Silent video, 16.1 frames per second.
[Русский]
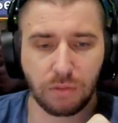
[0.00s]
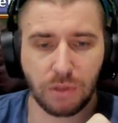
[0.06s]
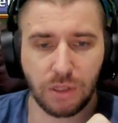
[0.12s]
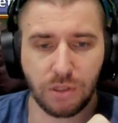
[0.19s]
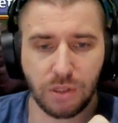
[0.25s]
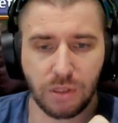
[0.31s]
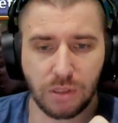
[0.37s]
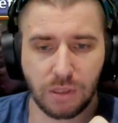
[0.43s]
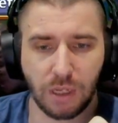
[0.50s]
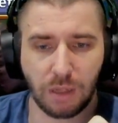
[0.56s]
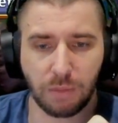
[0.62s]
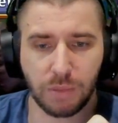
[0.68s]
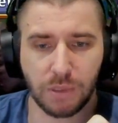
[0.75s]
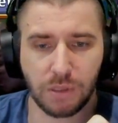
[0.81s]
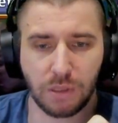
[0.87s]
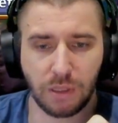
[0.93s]
я сейчас так
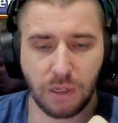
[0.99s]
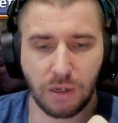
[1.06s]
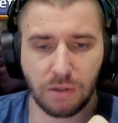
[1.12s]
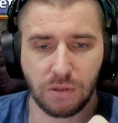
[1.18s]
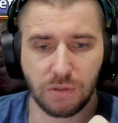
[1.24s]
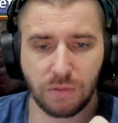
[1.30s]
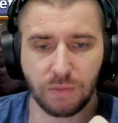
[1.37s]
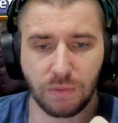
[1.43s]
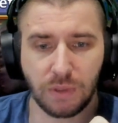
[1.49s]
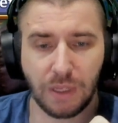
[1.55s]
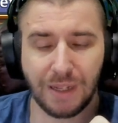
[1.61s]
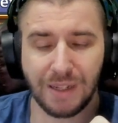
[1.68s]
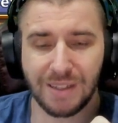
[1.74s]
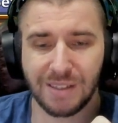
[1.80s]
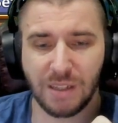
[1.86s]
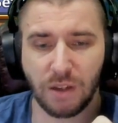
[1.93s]
постараюсь. Я
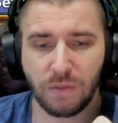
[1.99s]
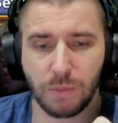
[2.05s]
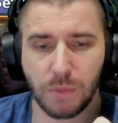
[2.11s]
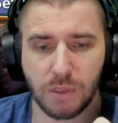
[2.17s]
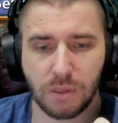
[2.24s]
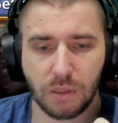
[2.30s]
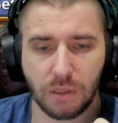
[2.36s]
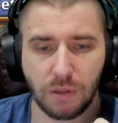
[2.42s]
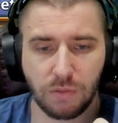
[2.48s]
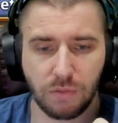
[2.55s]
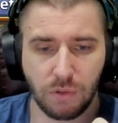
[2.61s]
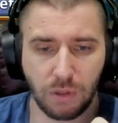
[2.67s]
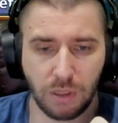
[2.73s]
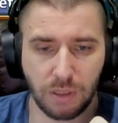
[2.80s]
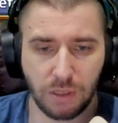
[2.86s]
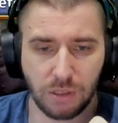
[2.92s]
не знаю, вместо кого,
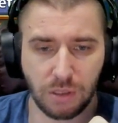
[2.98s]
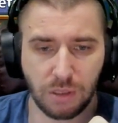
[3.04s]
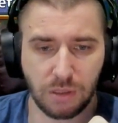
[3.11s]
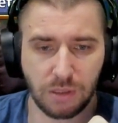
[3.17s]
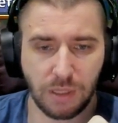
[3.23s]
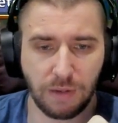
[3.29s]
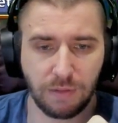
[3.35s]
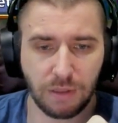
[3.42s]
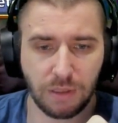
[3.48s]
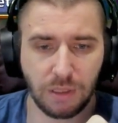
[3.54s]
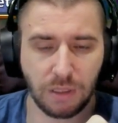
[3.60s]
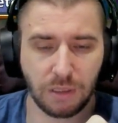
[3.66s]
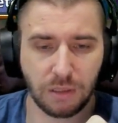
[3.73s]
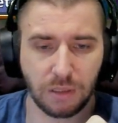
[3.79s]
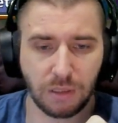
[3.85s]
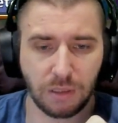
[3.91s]
конечно, ставить
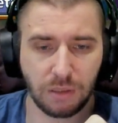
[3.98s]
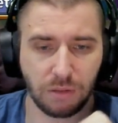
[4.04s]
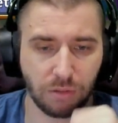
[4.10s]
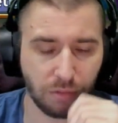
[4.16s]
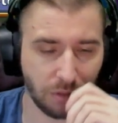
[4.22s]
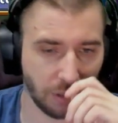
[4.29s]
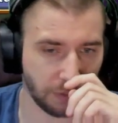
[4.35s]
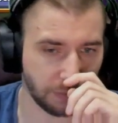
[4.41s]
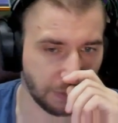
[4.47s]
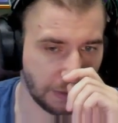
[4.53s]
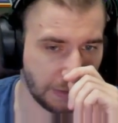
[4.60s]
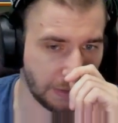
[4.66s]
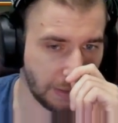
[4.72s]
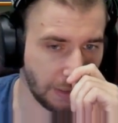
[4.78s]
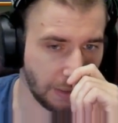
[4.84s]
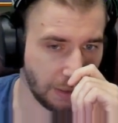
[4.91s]
некоторые герои.
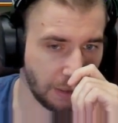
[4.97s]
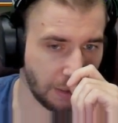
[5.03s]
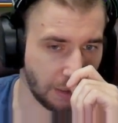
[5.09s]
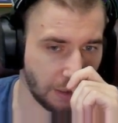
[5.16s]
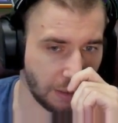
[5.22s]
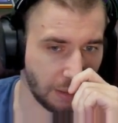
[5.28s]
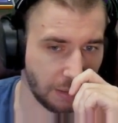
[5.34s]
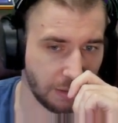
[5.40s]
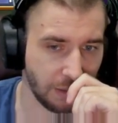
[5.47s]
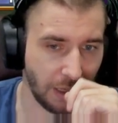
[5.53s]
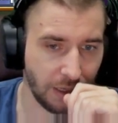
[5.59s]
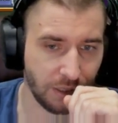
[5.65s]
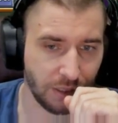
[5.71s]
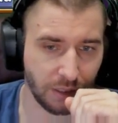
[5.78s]
А дальше,